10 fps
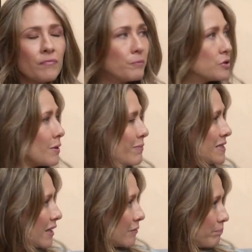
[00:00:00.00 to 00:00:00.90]
pues en vez
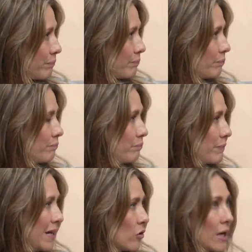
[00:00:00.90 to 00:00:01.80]
de
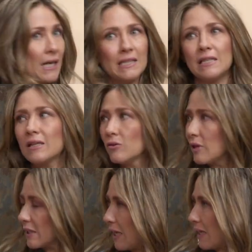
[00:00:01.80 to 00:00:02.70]
enojarte, tener un
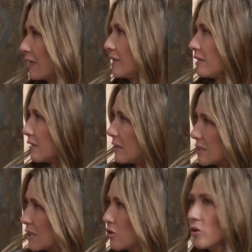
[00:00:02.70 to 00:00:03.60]
ataque, gritarle a la
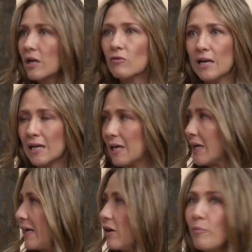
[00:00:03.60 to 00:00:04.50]
señora o a la
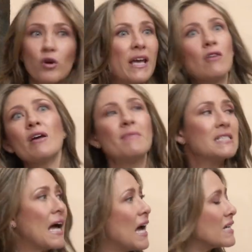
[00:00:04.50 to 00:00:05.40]
cajera, ¿por qué no hay más
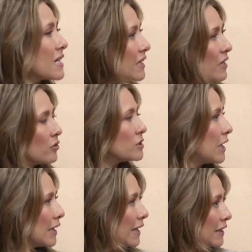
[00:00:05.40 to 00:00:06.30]
cajas aquí donde está
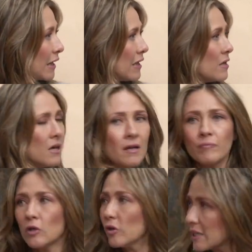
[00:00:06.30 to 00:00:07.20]
el gerente?
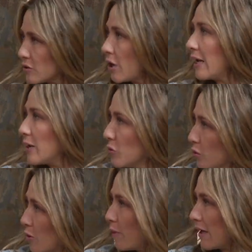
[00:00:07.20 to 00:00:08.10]
Oiga señora, le
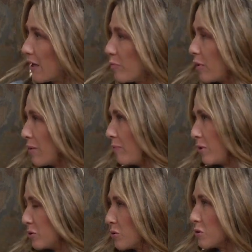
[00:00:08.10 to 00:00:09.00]
ayudo para que pueda
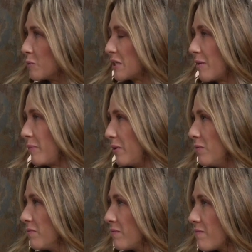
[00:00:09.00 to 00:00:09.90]
poner sus cosas más rápido
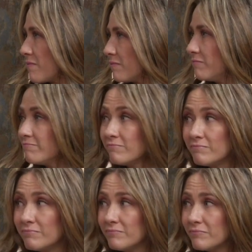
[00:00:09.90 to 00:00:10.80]

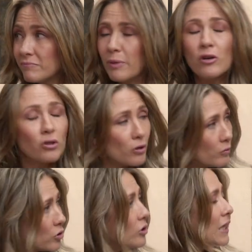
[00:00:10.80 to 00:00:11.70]
pero no todo el
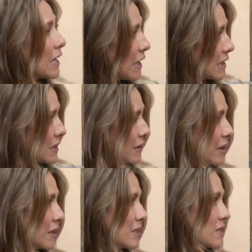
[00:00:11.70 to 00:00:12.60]
mundo tiene esa
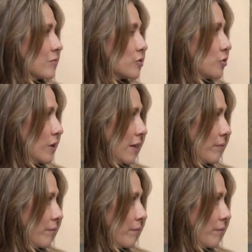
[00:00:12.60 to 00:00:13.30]
inteligencia emocional.